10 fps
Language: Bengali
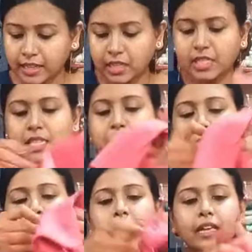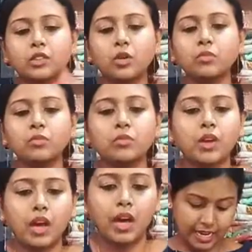একটা সিম্পল একদম
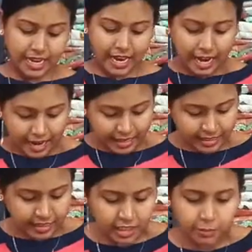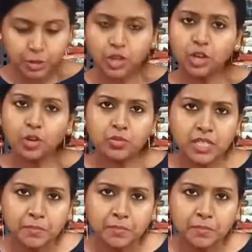আর একটা দেখতে পাচ্ছ এরকম